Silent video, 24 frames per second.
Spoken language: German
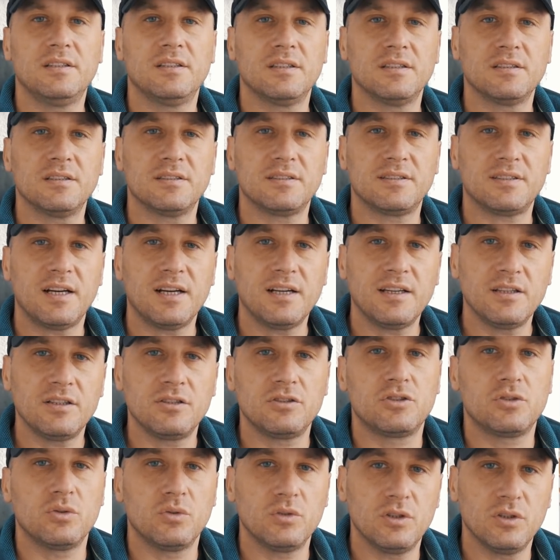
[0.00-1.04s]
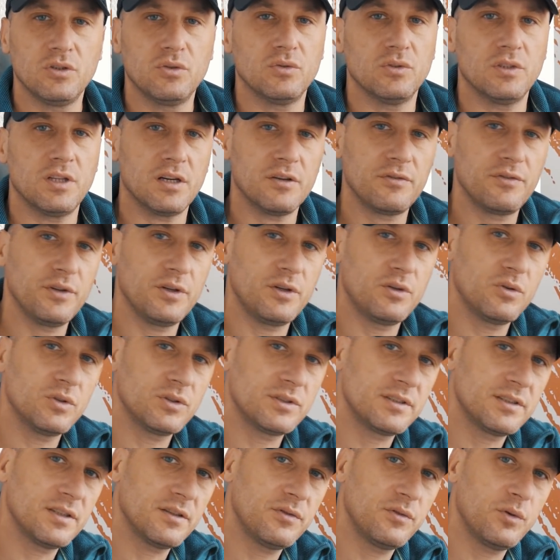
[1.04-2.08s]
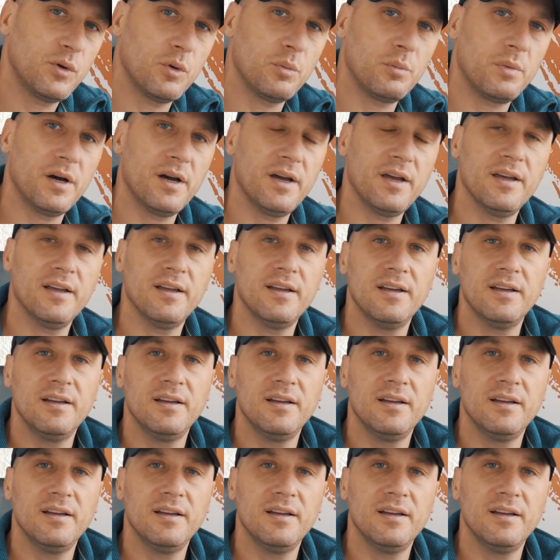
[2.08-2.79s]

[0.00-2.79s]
dann sage ich, Entschuldigung, darf ich kurz da vorbei?